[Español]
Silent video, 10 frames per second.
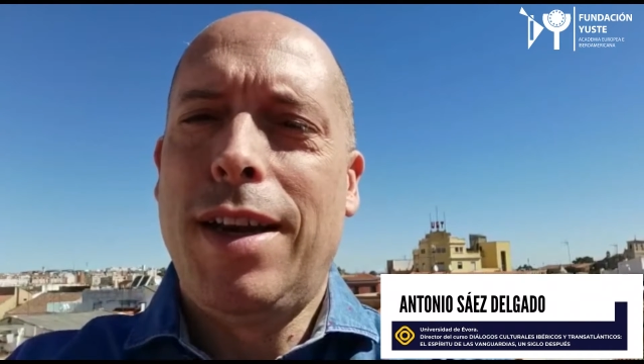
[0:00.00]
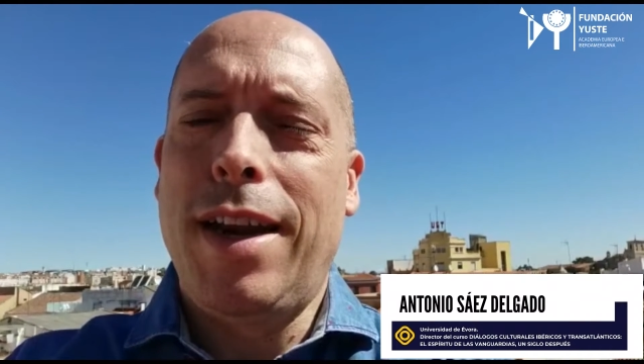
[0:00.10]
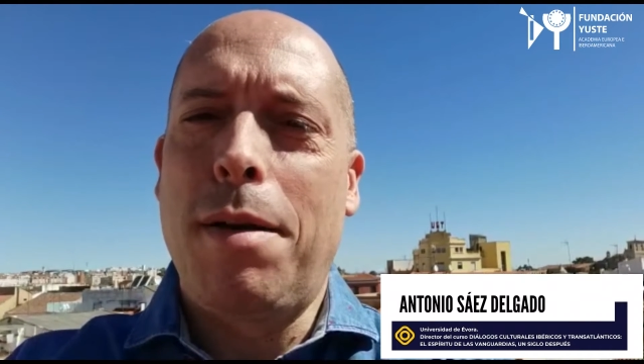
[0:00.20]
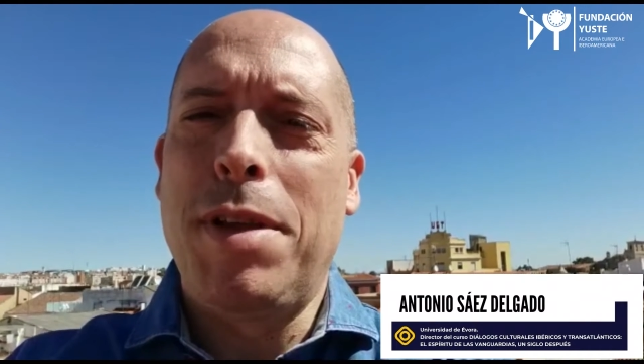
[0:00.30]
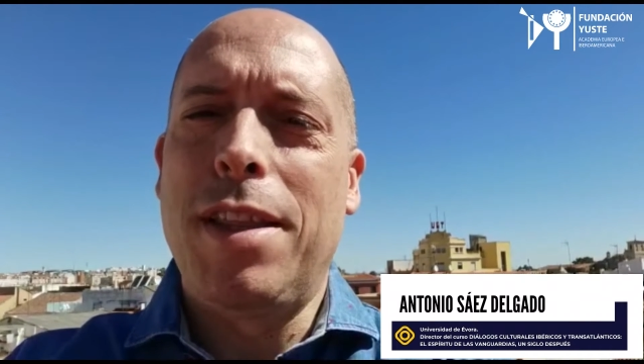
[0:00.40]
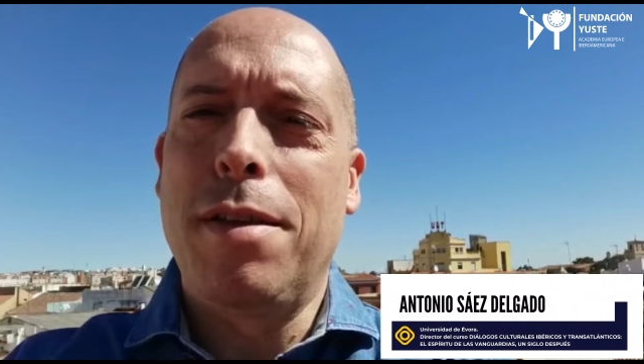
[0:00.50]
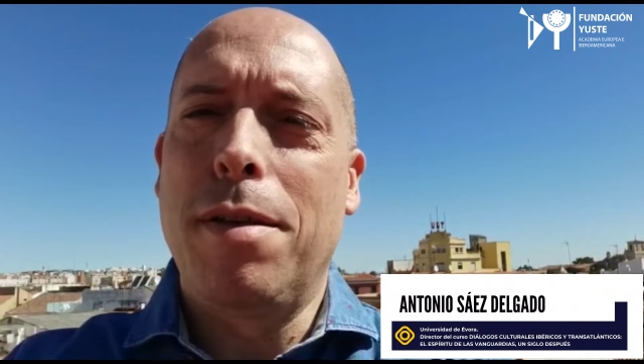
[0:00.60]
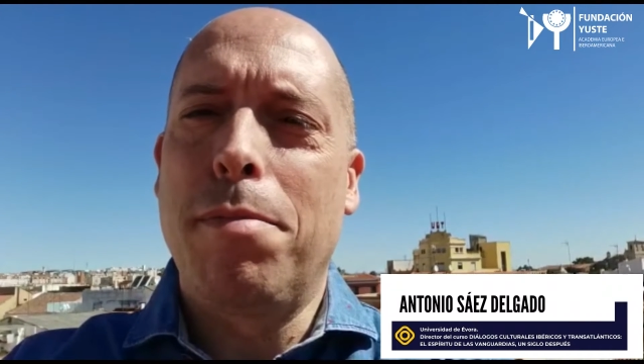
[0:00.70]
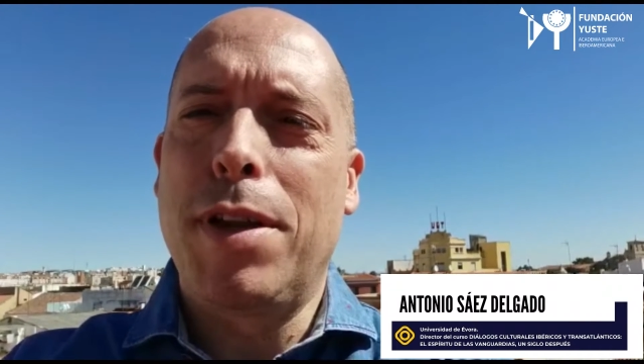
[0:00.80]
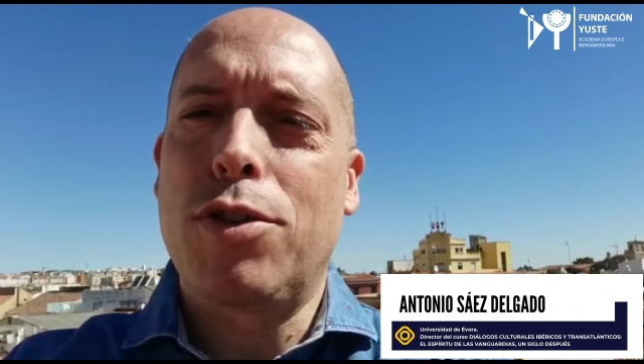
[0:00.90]

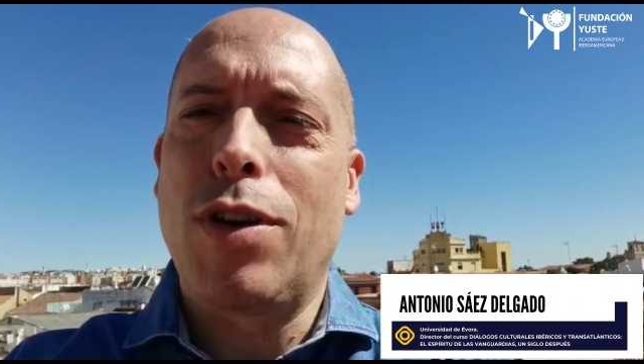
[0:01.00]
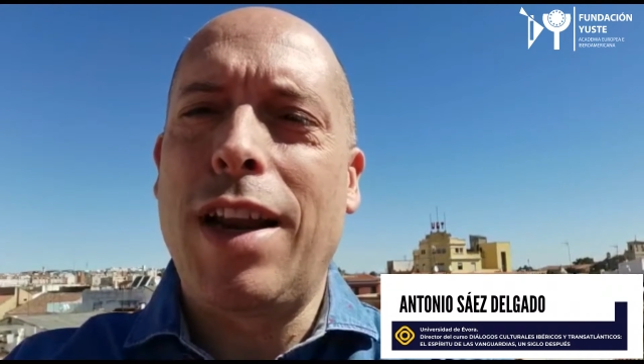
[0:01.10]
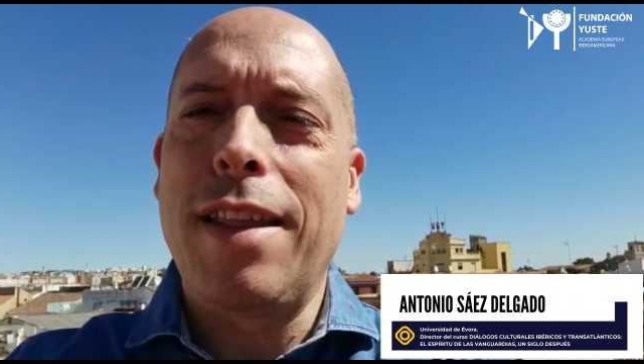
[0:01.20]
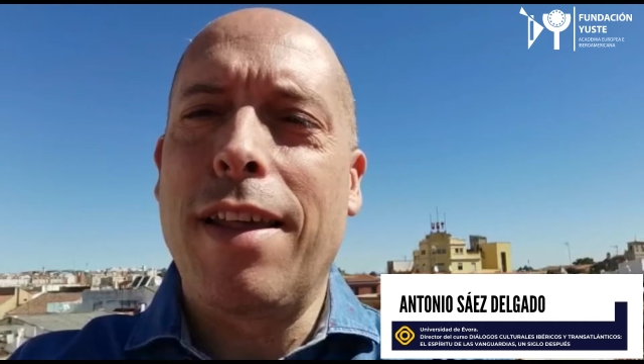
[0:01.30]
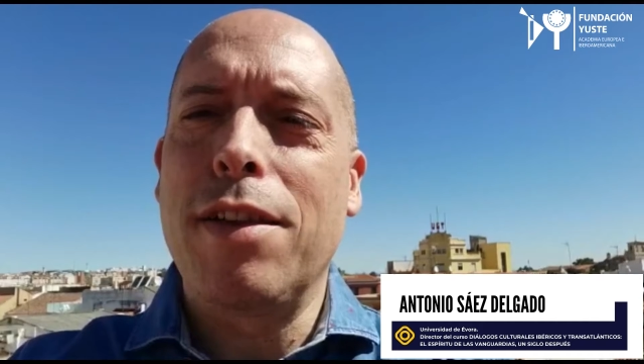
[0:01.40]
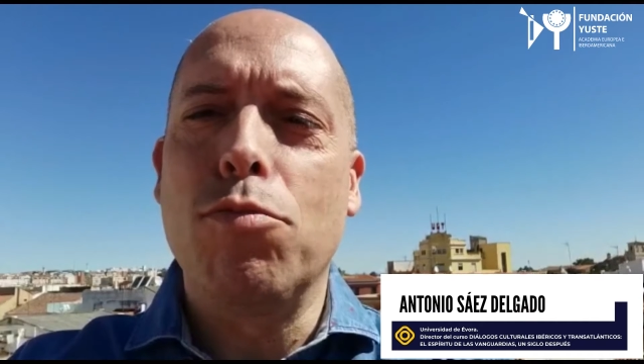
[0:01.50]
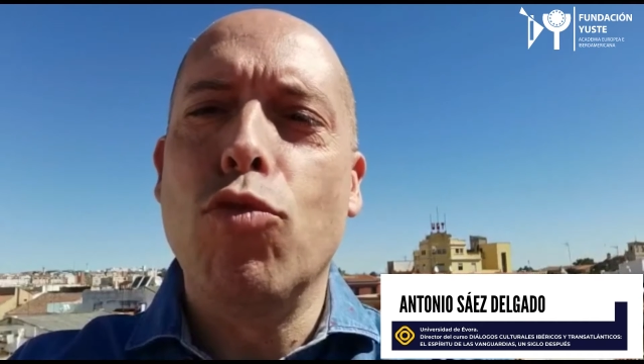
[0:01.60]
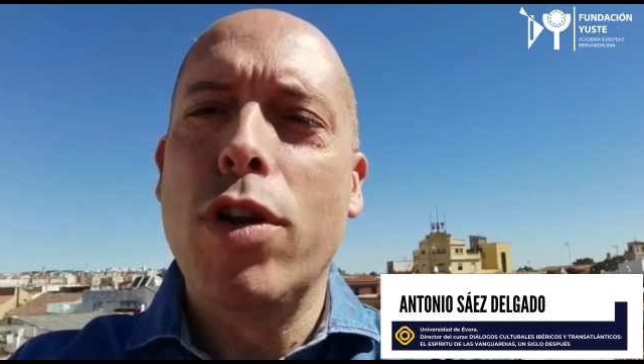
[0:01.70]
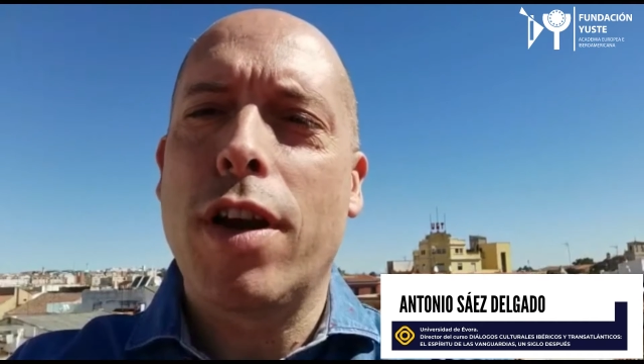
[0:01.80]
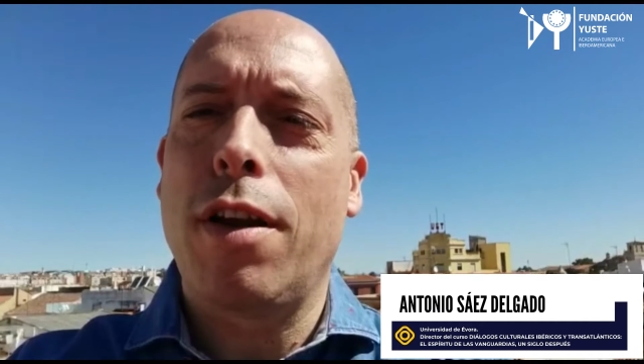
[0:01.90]
realmente personalidades
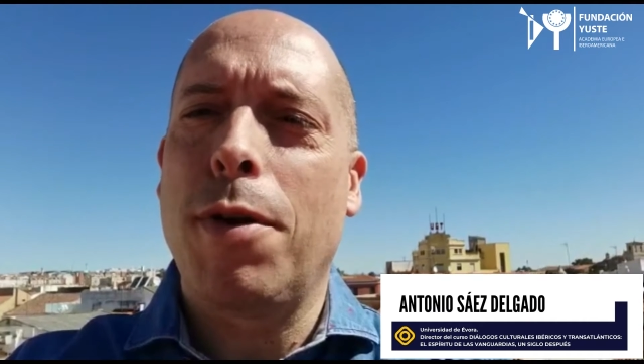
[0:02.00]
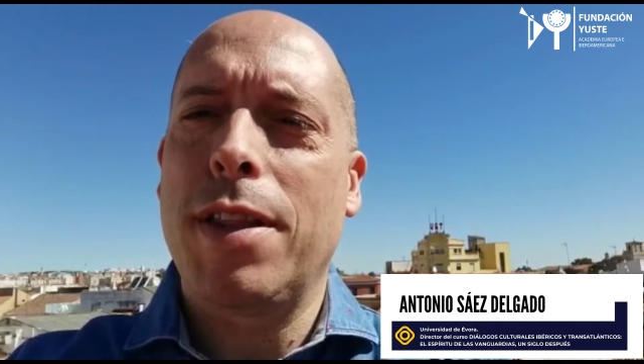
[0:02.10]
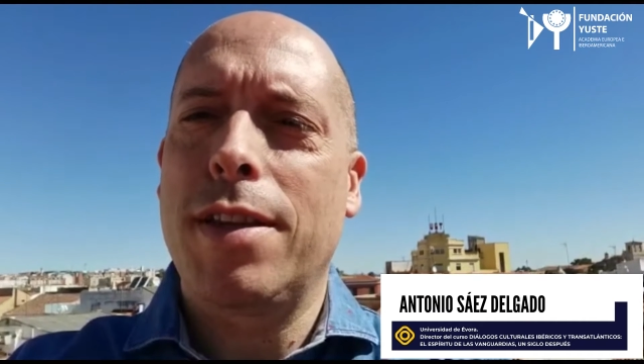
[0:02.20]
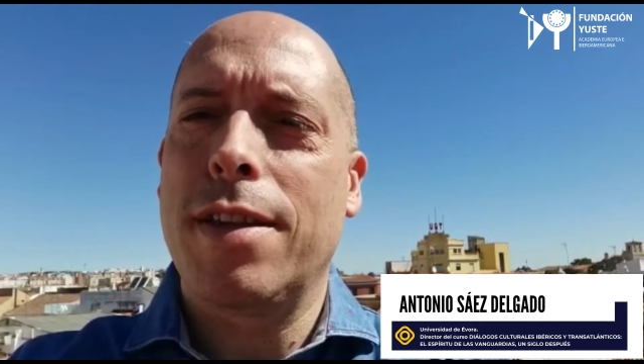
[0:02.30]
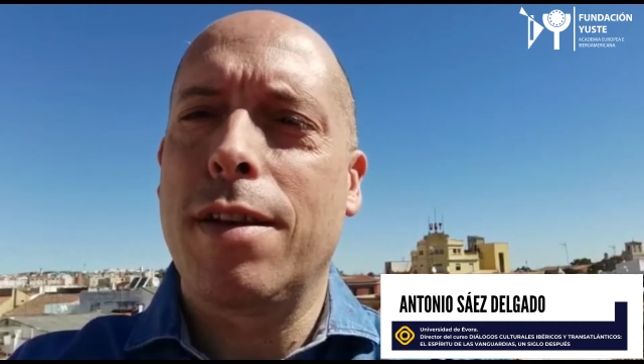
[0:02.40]
muy relevantes